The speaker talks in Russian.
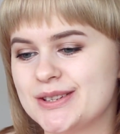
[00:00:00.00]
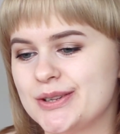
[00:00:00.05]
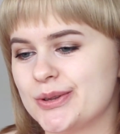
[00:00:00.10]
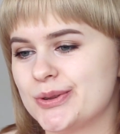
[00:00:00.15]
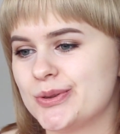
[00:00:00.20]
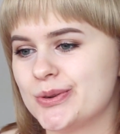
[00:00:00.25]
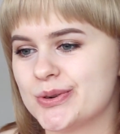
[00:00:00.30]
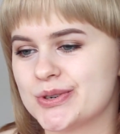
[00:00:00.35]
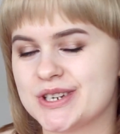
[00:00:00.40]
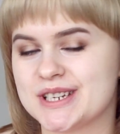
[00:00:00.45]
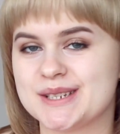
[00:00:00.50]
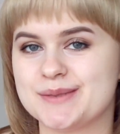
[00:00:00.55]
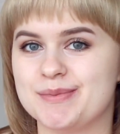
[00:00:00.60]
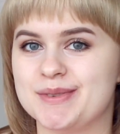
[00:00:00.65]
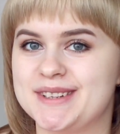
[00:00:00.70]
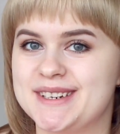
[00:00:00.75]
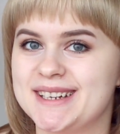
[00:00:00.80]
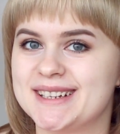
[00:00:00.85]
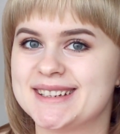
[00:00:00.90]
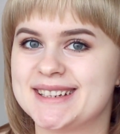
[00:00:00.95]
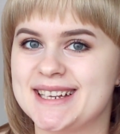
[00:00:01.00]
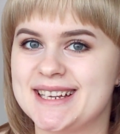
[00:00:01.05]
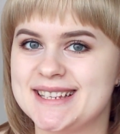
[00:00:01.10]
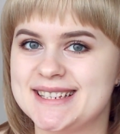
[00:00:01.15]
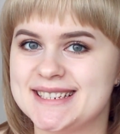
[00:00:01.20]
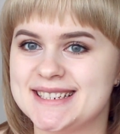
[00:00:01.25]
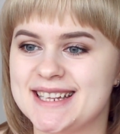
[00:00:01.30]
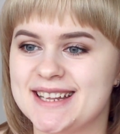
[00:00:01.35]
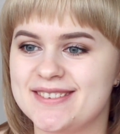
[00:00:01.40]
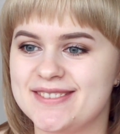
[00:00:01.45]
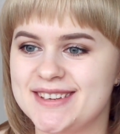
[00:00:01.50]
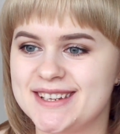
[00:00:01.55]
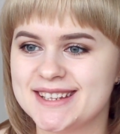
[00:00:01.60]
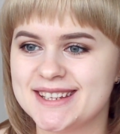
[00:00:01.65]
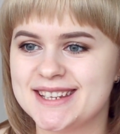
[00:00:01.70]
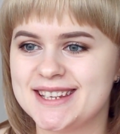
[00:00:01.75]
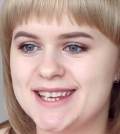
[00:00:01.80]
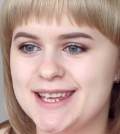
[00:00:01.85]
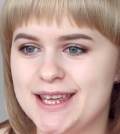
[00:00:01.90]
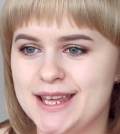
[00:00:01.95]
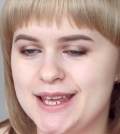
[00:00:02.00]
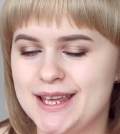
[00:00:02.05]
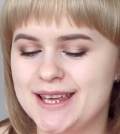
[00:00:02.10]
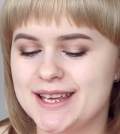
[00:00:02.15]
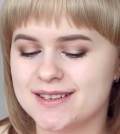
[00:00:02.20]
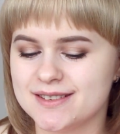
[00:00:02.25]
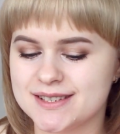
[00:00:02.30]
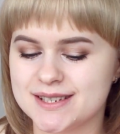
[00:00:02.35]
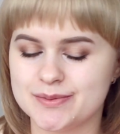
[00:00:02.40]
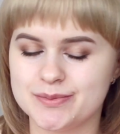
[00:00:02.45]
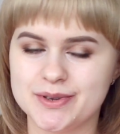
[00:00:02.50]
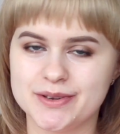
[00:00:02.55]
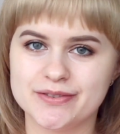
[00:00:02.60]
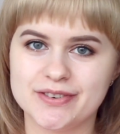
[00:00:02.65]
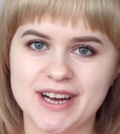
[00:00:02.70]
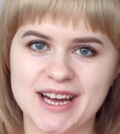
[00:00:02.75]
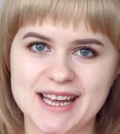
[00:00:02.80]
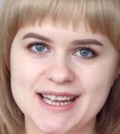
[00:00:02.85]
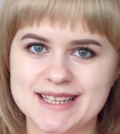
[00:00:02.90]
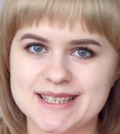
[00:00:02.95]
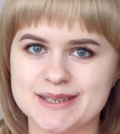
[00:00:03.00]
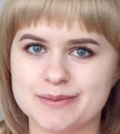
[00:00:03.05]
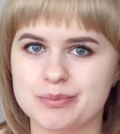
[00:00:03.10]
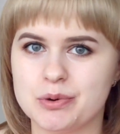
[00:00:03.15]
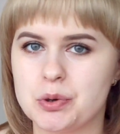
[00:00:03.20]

кто тоже смотрел на эти новинки и сомневается,